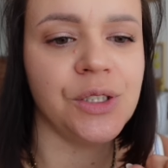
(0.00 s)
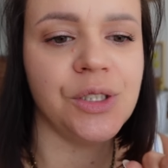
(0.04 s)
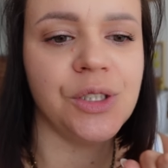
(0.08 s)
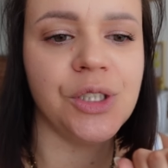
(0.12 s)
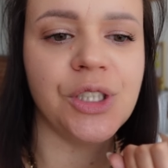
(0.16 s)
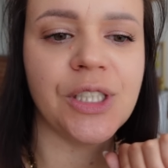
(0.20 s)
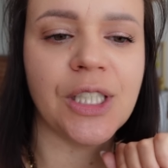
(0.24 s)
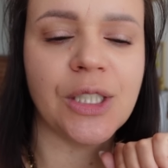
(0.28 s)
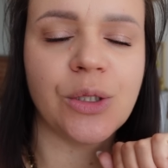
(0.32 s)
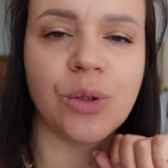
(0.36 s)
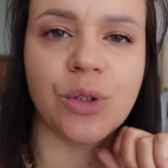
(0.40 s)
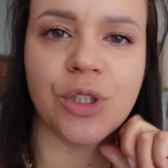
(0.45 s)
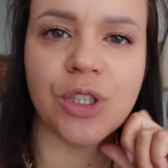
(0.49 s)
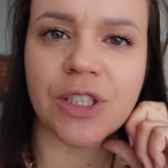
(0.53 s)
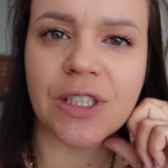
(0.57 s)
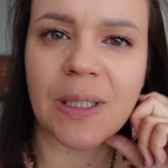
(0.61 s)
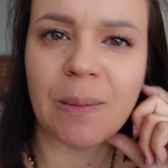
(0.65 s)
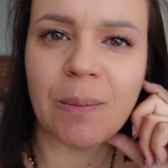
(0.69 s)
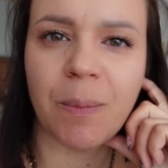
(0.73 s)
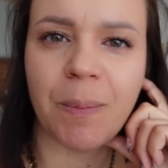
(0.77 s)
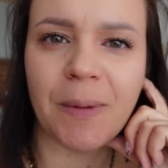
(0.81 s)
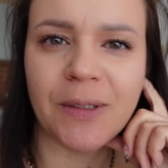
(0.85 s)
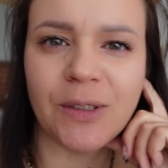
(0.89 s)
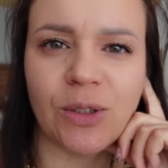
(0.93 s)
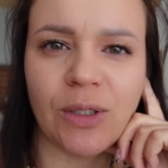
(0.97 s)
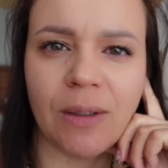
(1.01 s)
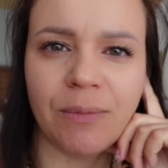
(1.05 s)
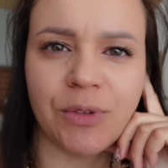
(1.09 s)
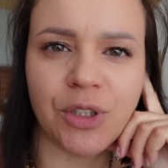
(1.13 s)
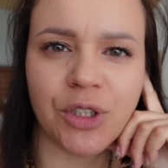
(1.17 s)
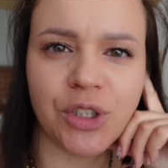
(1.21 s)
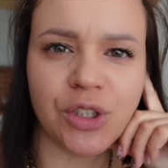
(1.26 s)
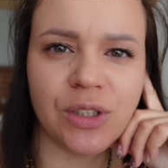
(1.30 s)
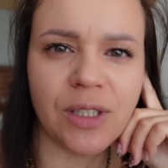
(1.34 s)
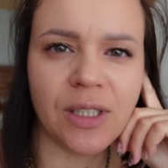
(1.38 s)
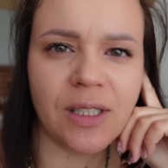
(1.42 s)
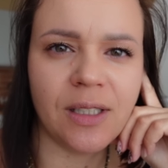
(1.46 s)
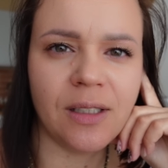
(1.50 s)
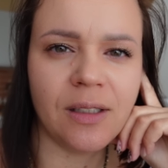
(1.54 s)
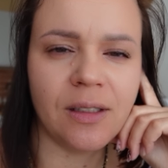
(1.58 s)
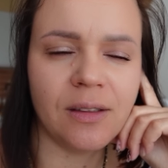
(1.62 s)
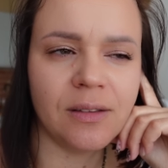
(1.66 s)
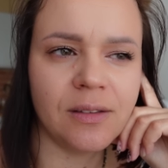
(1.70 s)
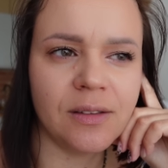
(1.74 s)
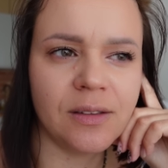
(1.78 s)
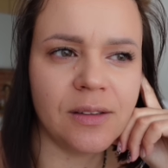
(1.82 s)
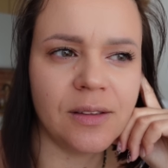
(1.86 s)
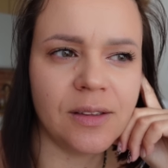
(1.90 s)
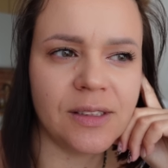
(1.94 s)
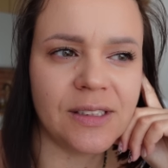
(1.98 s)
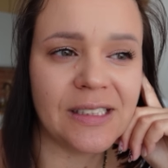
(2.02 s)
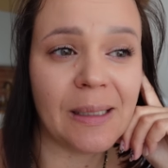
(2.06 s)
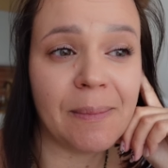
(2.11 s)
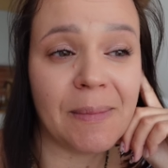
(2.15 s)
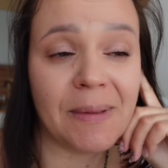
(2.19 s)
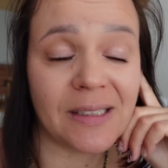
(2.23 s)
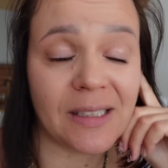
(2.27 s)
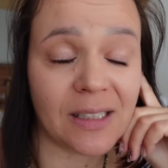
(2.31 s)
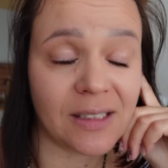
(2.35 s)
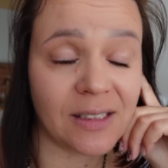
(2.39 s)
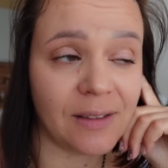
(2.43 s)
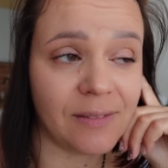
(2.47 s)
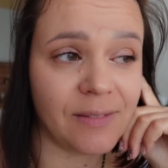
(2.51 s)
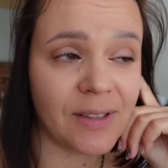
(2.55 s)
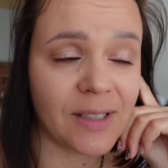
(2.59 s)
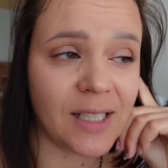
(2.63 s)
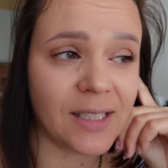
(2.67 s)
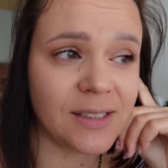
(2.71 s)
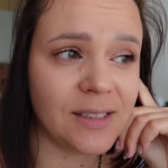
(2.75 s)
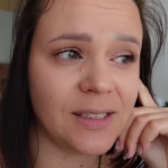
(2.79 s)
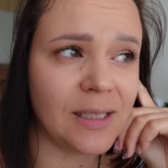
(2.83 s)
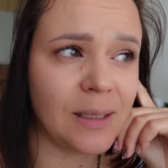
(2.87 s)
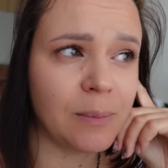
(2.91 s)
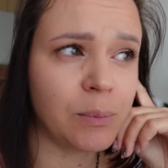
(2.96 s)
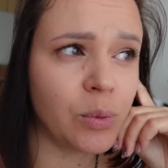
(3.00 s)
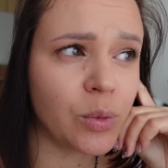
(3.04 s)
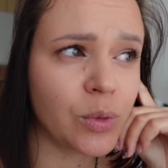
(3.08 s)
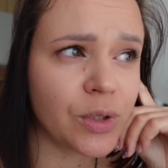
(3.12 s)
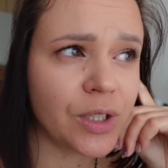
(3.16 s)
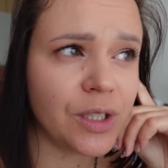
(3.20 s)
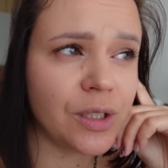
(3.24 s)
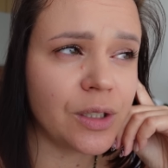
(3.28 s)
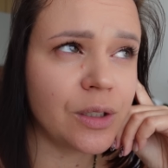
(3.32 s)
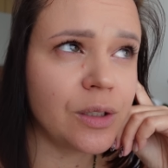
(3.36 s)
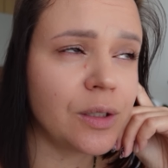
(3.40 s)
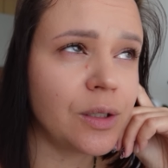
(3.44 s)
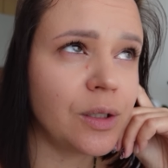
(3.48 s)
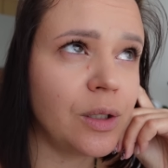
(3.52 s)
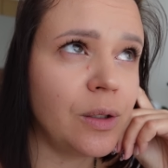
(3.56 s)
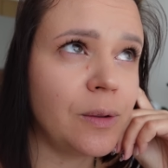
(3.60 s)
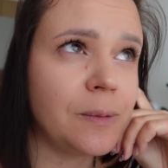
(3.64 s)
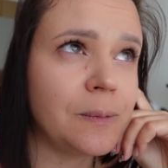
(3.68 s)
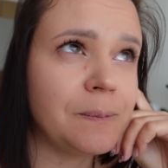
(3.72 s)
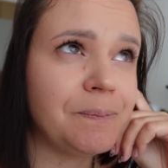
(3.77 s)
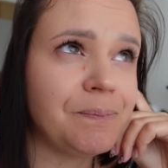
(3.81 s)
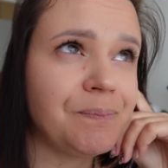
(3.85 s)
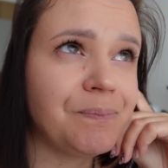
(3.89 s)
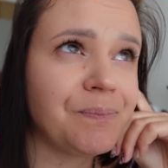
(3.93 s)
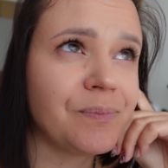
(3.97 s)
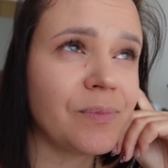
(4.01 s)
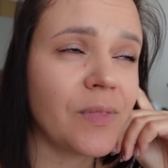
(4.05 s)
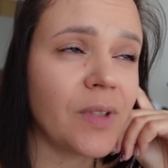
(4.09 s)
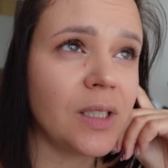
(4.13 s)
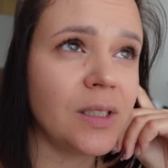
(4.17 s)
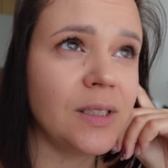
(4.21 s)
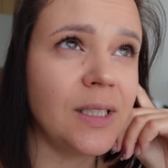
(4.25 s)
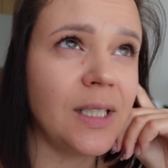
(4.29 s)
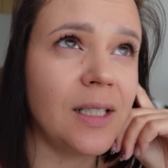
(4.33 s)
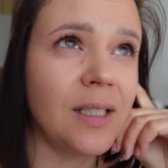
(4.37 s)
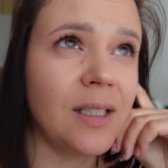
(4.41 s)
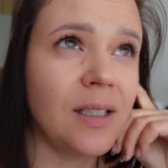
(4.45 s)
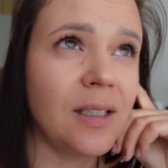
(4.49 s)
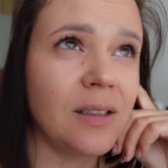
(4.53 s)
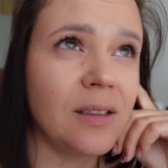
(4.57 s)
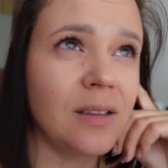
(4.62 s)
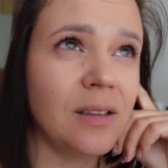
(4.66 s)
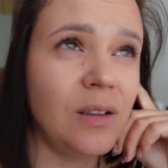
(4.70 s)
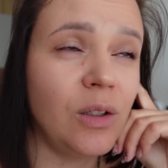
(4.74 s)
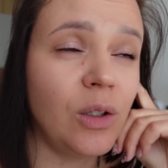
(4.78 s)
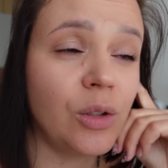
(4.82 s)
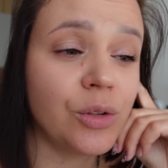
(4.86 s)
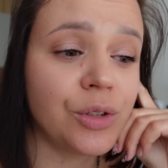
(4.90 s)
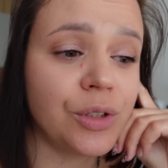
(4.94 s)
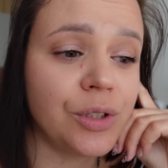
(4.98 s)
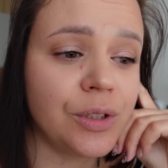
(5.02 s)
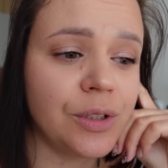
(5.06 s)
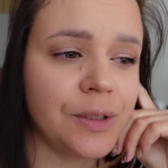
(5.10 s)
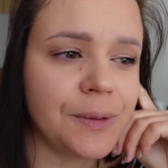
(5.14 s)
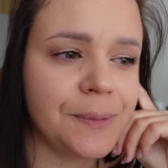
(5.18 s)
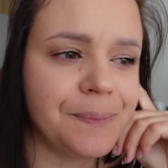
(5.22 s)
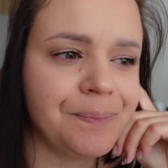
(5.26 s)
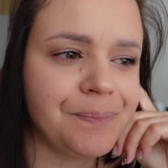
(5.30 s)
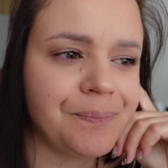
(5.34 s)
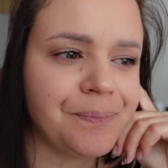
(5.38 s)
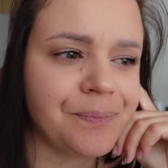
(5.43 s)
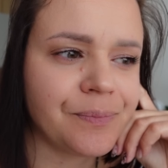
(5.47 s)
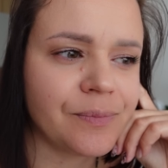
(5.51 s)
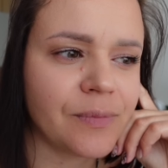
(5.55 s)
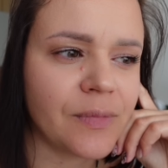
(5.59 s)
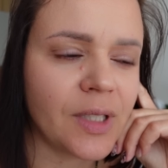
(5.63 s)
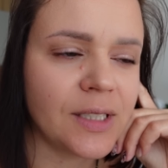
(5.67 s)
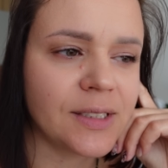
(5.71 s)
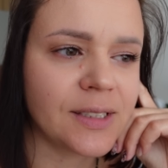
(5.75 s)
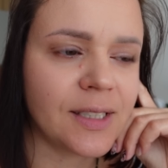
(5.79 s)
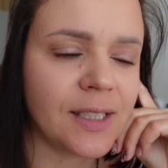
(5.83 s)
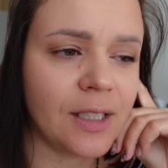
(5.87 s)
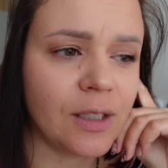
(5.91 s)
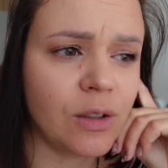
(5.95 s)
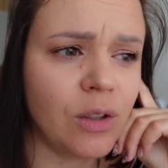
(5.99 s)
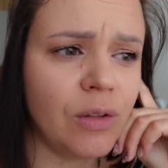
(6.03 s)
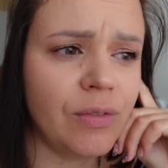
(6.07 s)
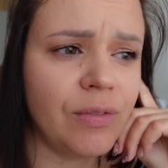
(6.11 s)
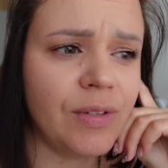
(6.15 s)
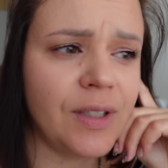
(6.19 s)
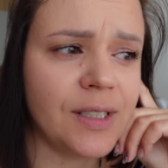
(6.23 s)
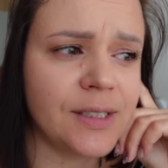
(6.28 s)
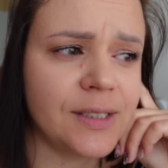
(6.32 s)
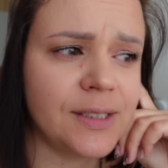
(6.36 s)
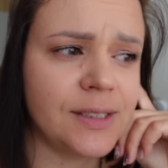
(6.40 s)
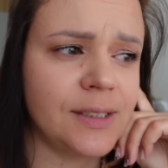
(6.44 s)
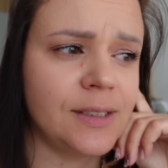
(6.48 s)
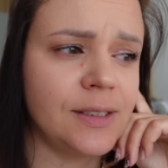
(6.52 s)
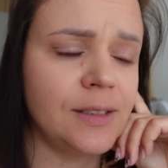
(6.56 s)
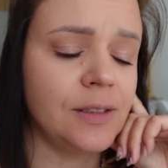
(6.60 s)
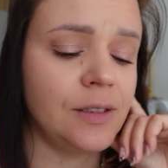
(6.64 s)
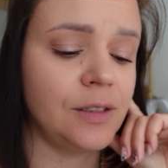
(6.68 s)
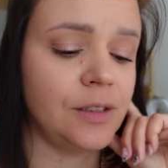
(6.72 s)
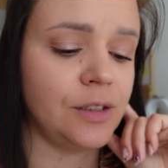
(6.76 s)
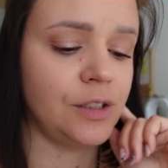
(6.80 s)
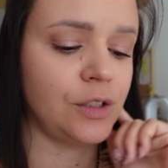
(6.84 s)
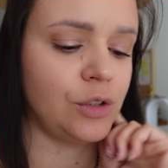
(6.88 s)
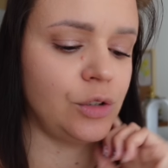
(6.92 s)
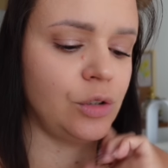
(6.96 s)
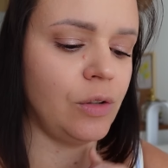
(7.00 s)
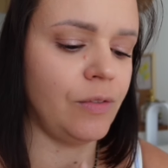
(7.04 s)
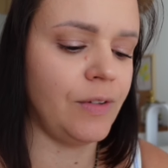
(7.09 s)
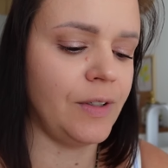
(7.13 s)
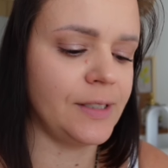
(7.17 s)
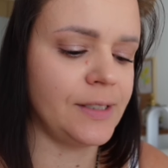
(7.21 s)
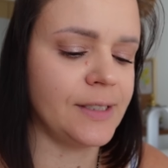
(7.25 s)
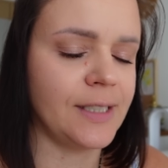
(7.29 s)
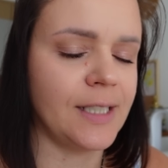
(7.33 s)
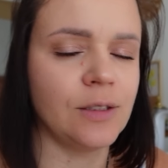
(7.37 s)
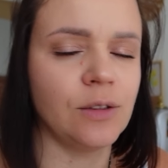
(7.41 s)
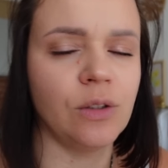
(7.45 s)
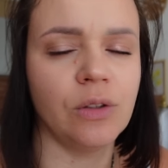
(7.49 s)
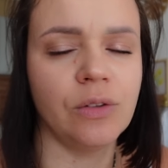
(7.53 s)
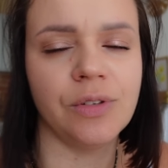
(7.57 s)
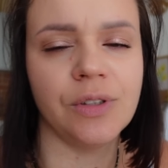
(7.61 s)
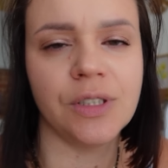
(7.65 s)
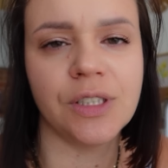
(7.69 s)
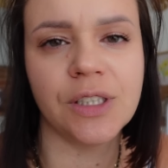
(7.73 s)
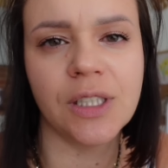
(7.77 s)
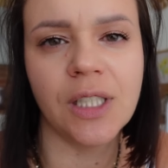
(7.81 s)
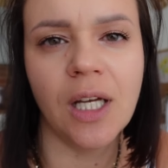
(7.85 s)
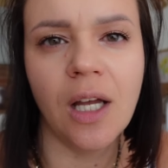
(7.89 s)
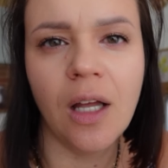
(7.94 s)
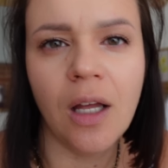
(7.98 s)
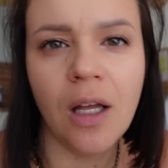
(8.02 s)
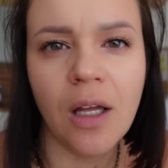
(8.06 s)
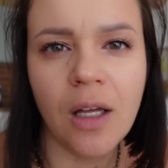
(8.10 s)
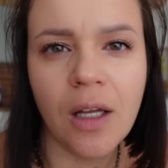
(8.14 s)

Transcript: Dzisiaj troszeczkę popatrzyłam też na e, sama tak na wakacje, na booking.com, na loty z Krakowa, z Rzeszowa, z Katowic.